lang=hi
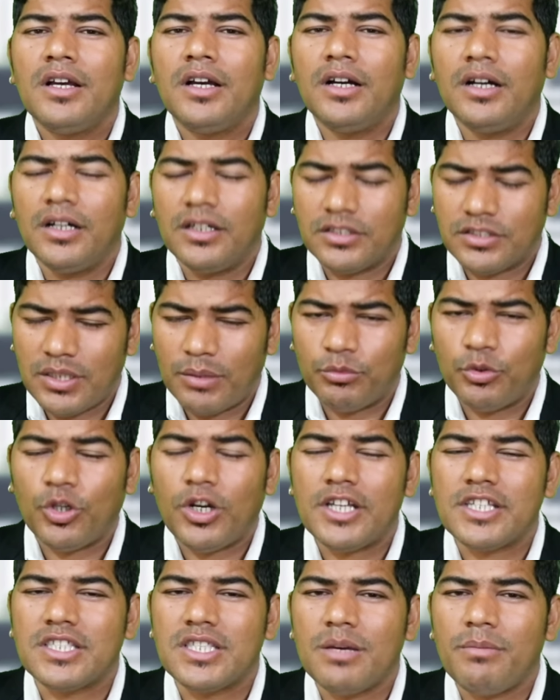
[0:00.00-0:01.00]
आ, शब्दों
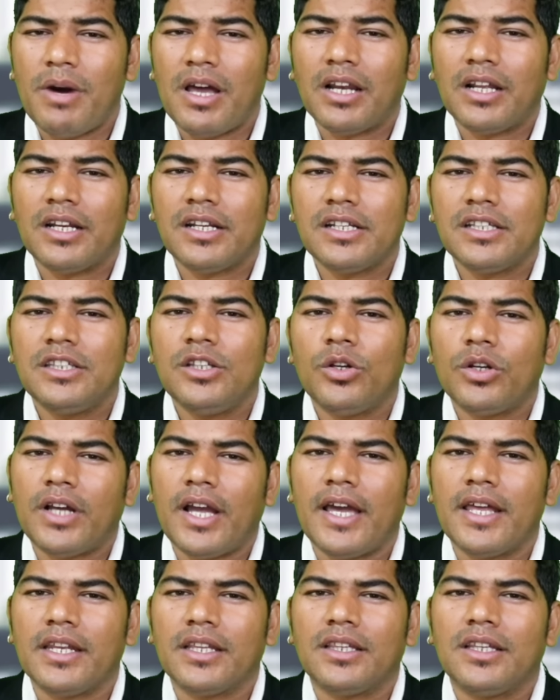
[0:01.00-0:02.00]
का इस्तेमाल कर रही थी और
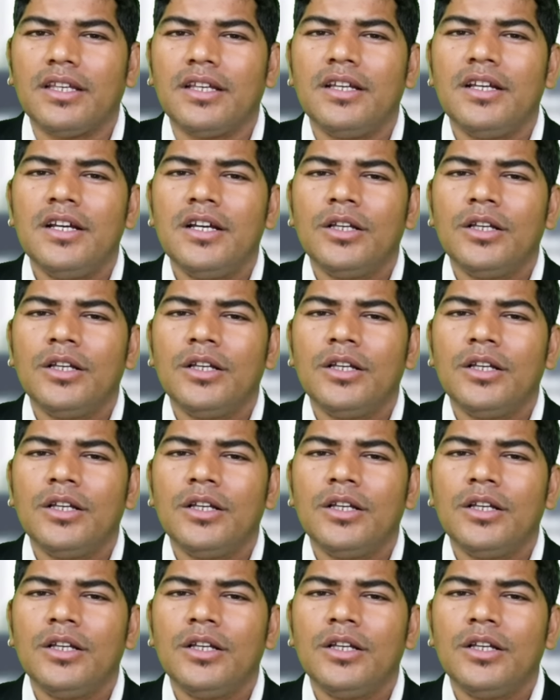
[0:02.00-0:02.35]
कह रही थी